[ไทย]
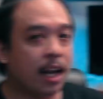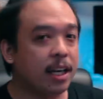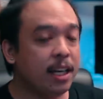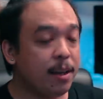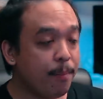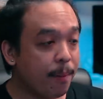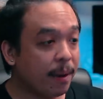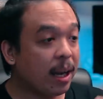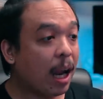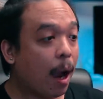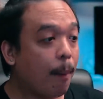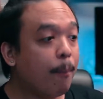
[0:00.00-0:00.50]
นนี้
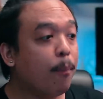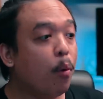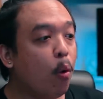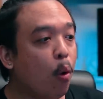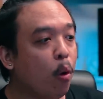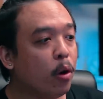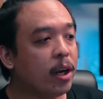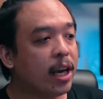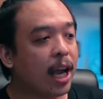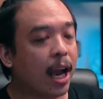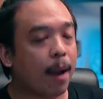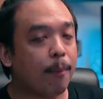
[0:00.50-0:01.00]
เป็นคำพู
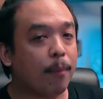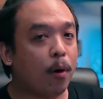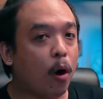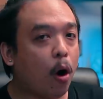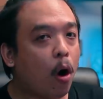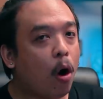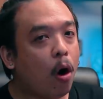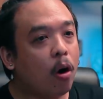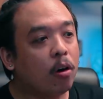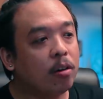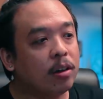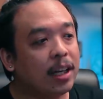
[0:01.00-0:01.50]
ดนะครับข
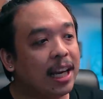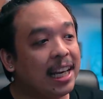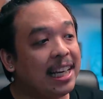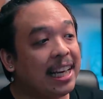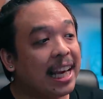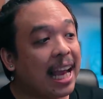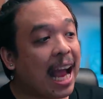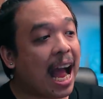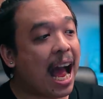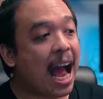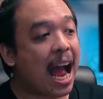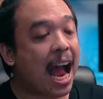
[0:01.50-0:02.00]
องเอลิ
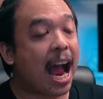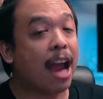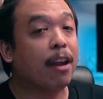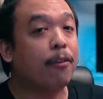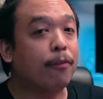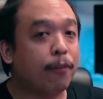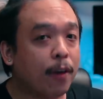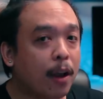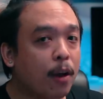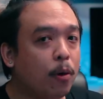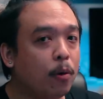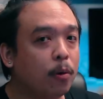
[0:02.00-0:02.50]
ก้าไอ
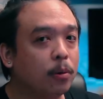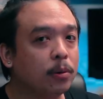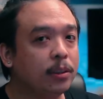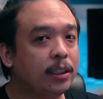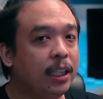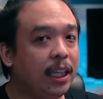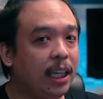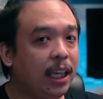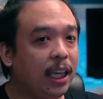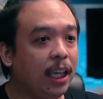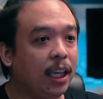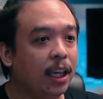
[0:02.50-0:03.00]
เฟล
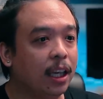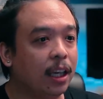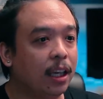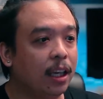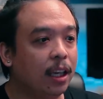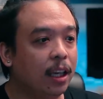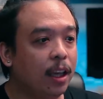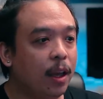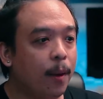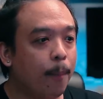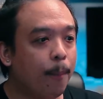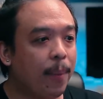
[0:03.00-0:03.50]
ที่
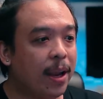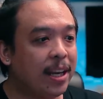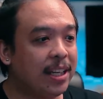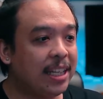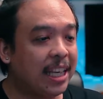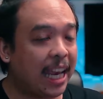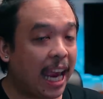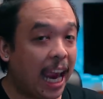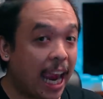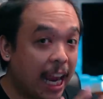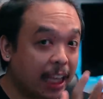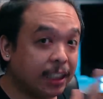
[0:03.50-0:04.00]
เป็น
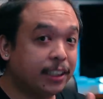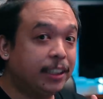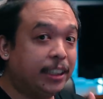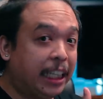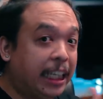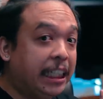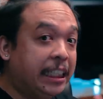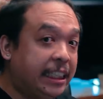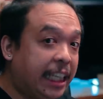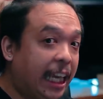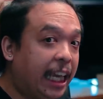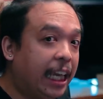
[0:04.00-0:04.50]
เคสจ
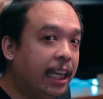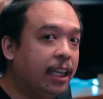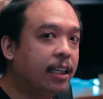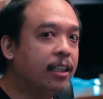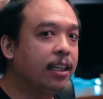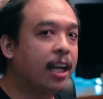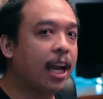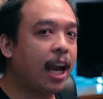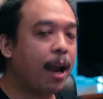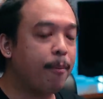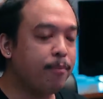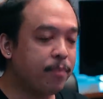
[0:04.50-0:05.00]
ริงๆ
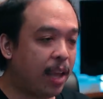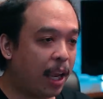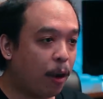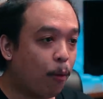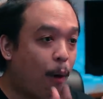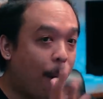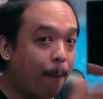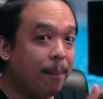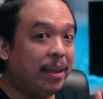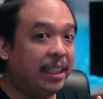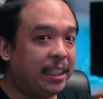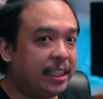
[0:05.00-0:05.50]
นะครับในค
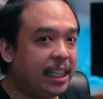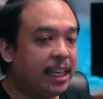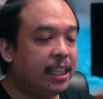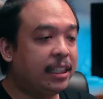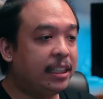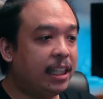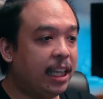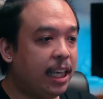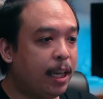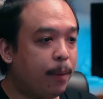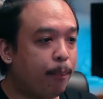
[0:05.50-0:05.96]
วามเป็นจริงที่